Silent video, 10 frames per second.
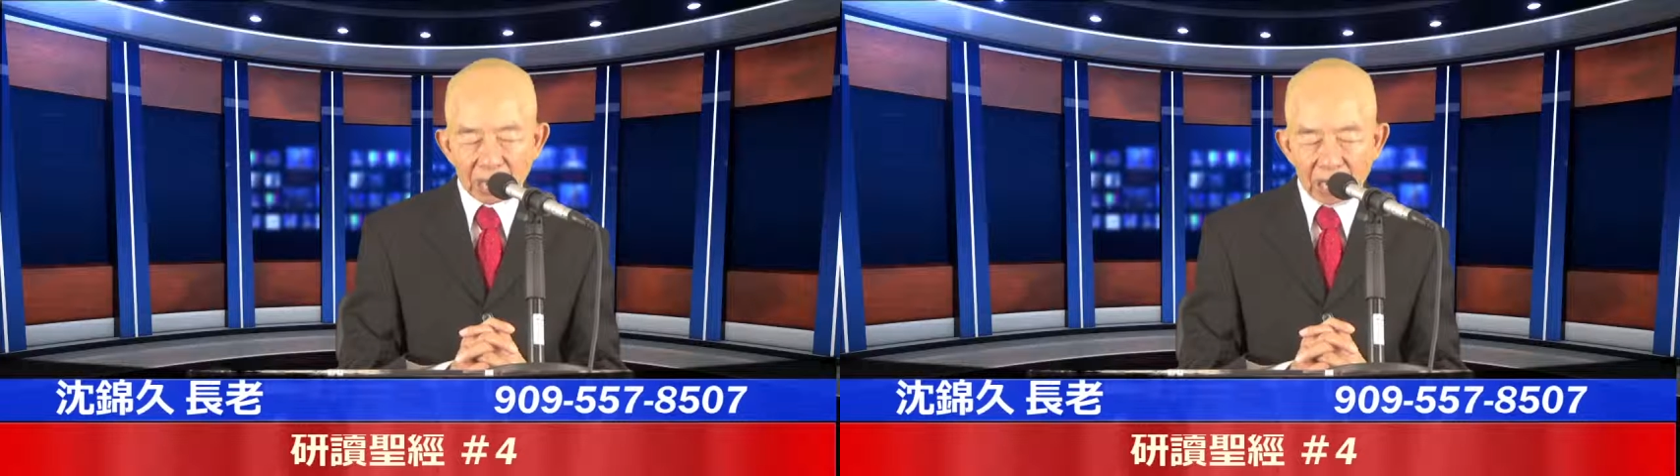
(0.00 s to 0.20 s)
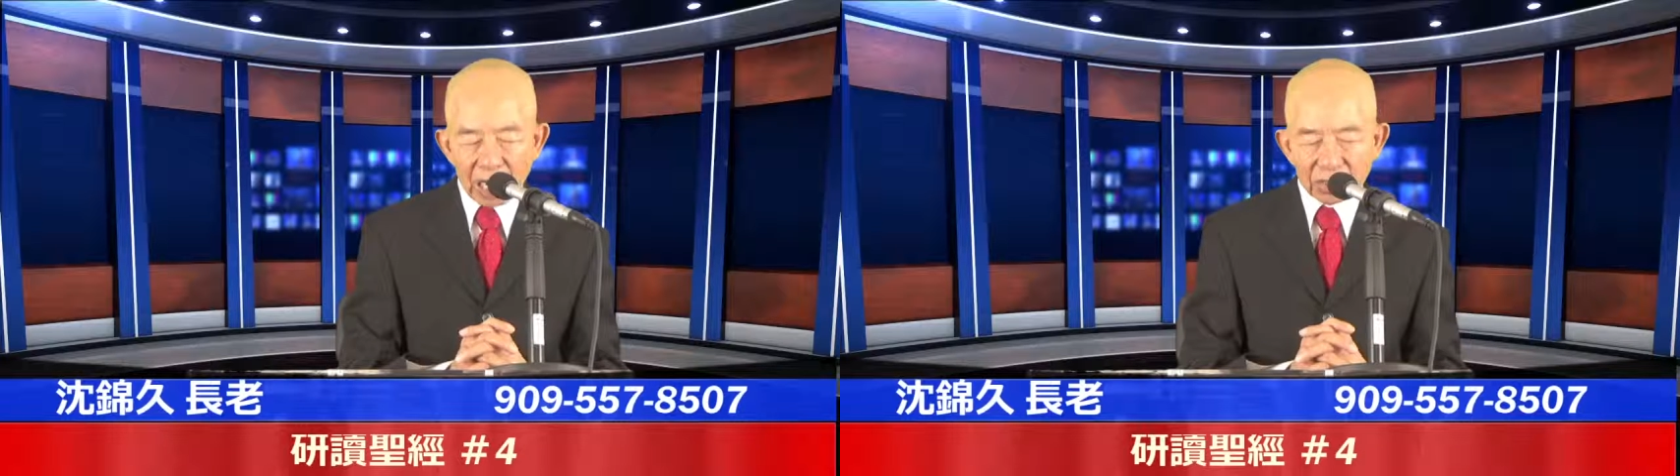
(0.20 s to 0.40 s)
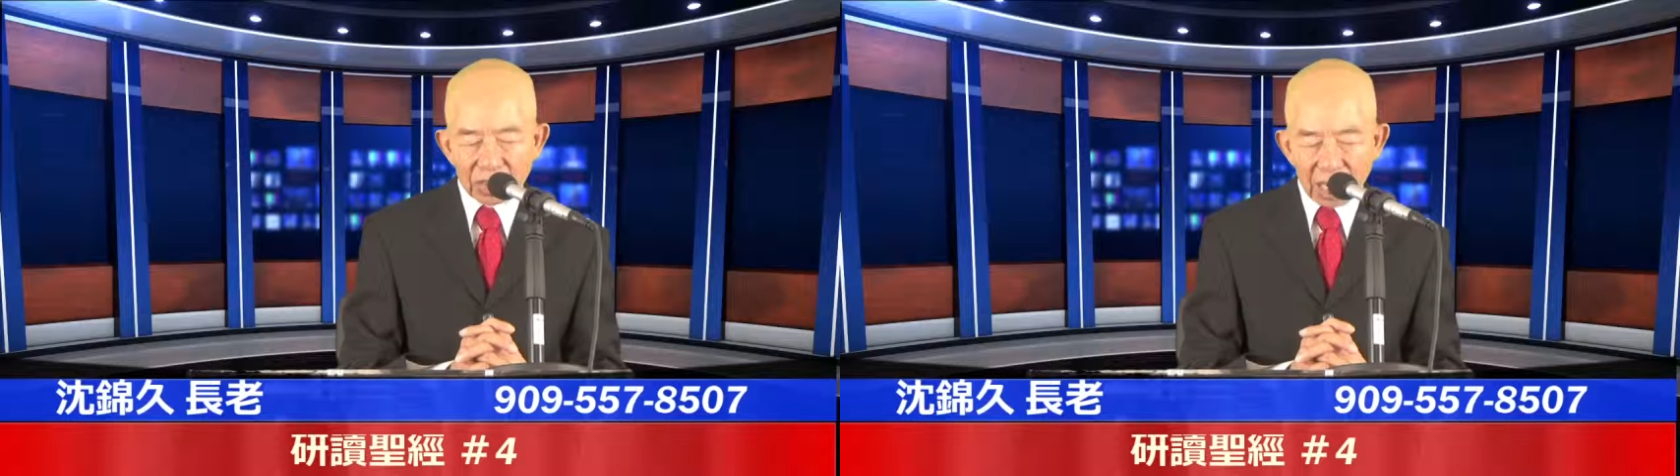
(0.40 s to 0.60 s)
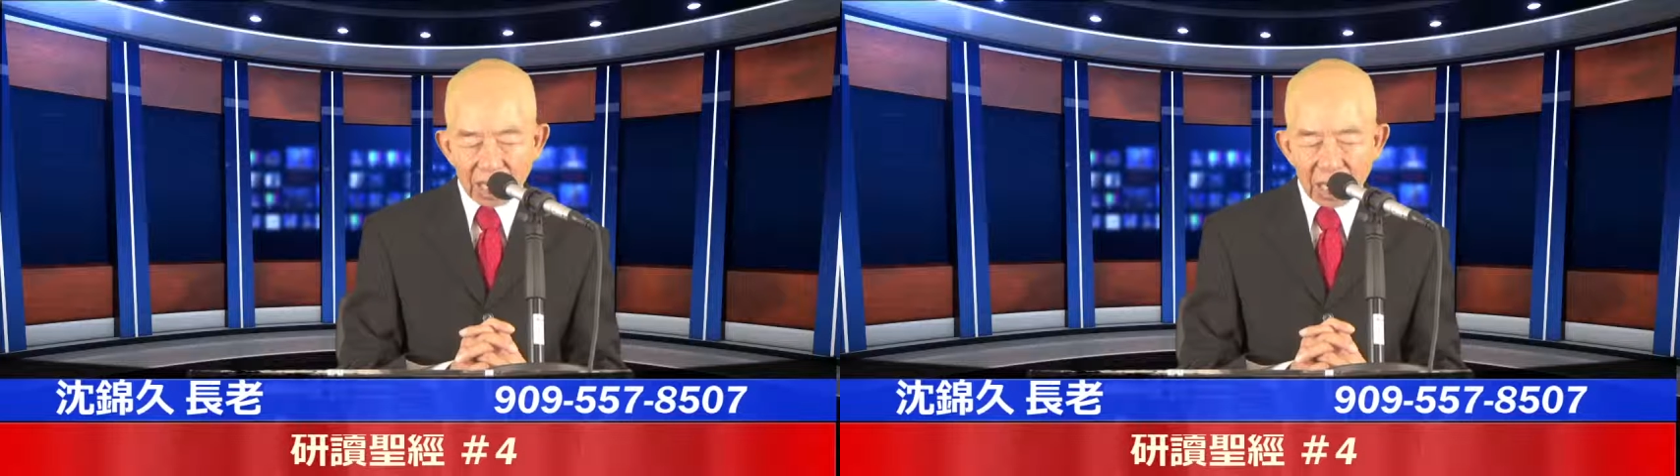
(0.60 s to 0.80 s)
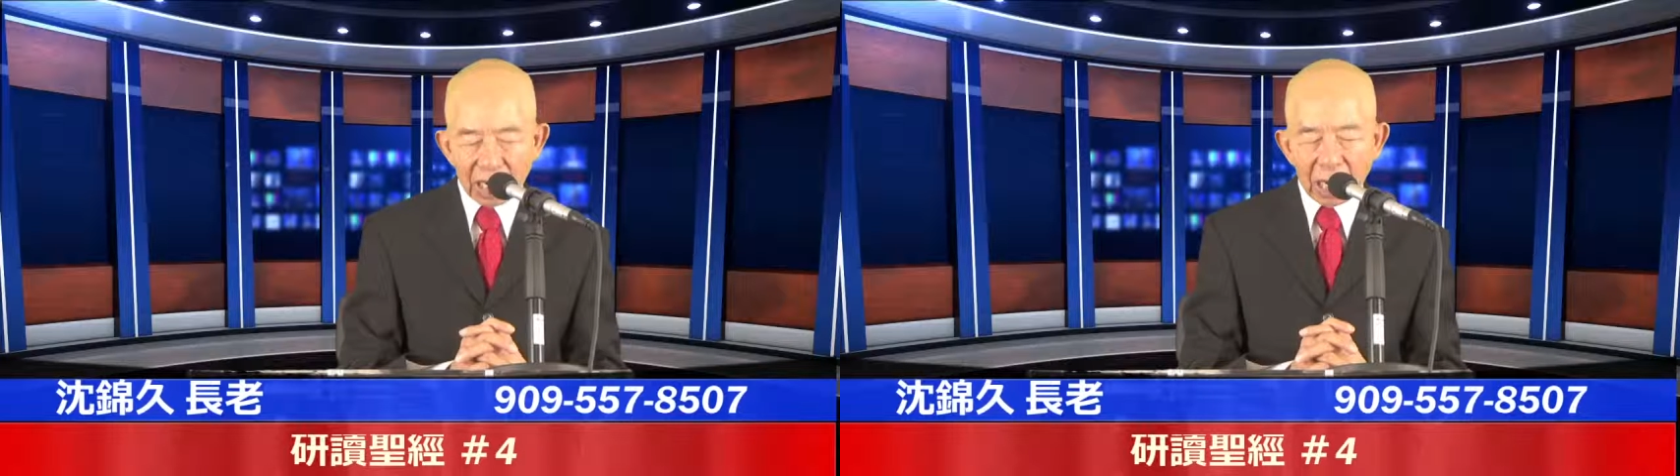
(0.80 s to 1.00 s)
展展
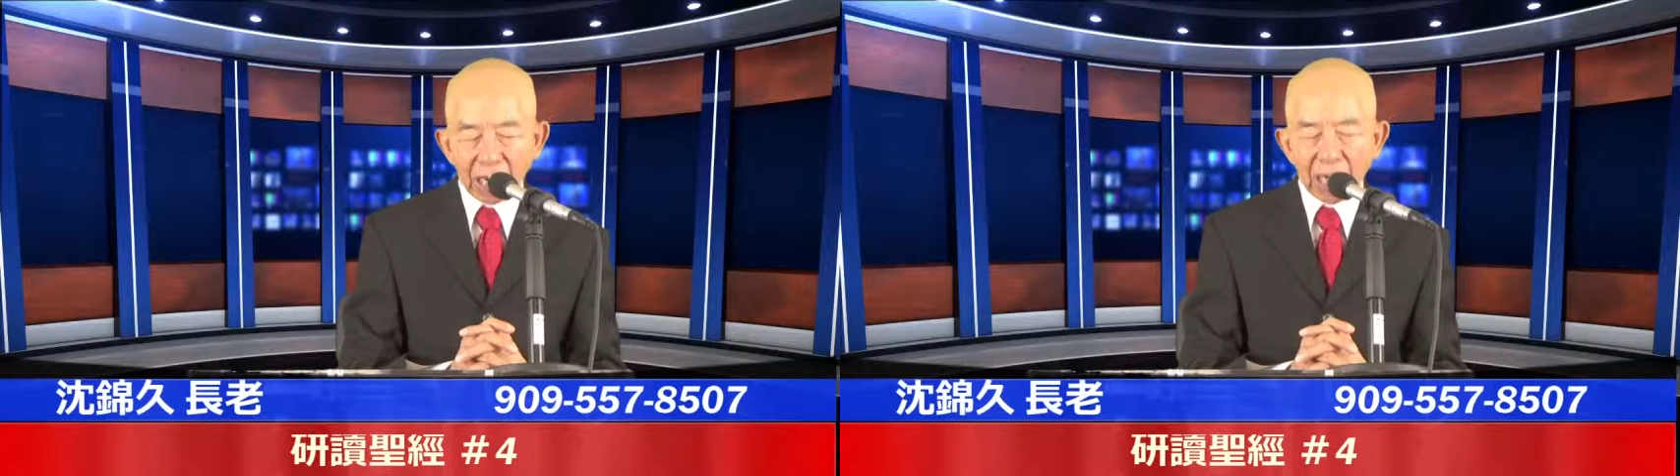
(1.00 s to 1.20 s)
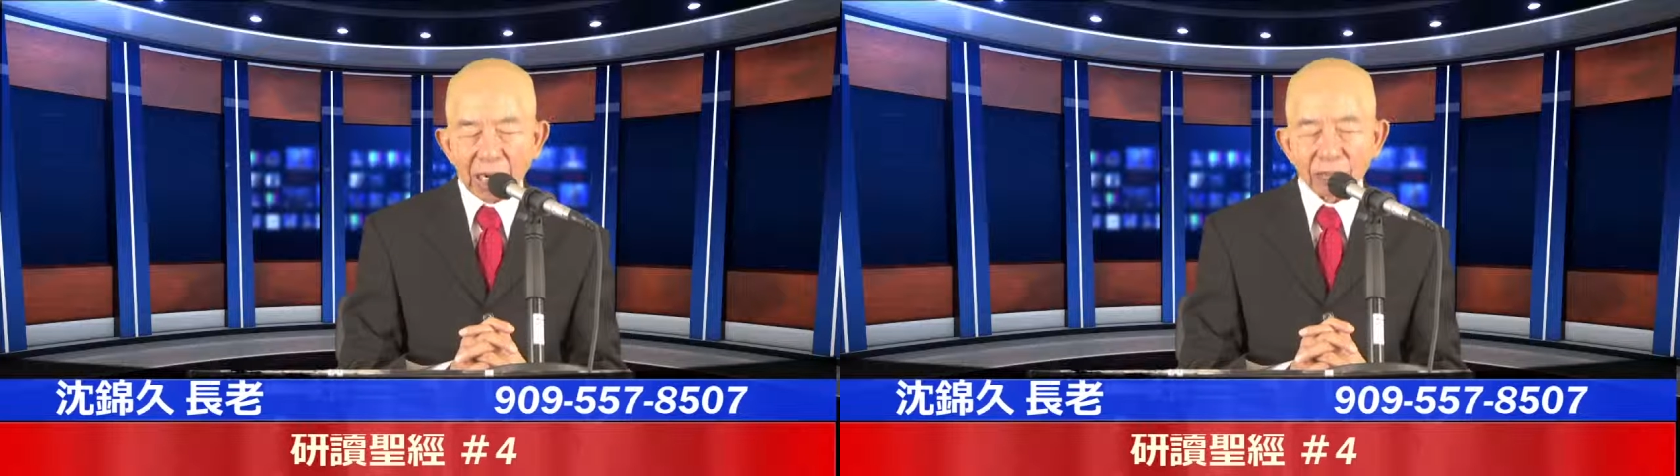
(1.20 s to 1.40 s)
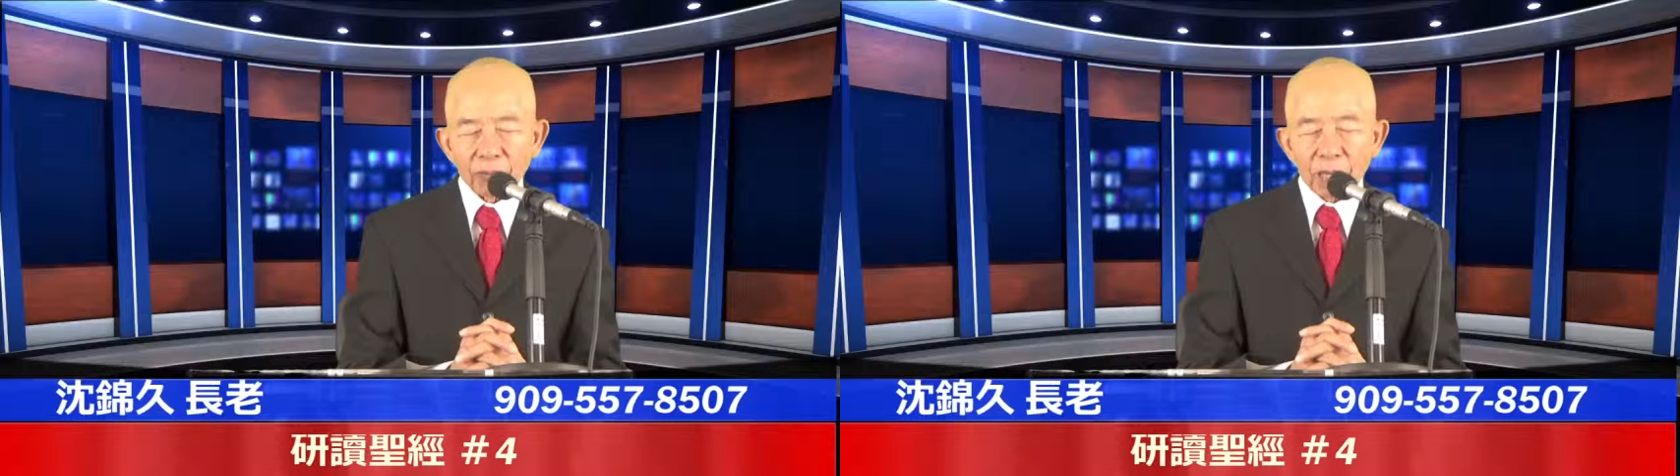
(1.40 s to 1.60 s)
开来看，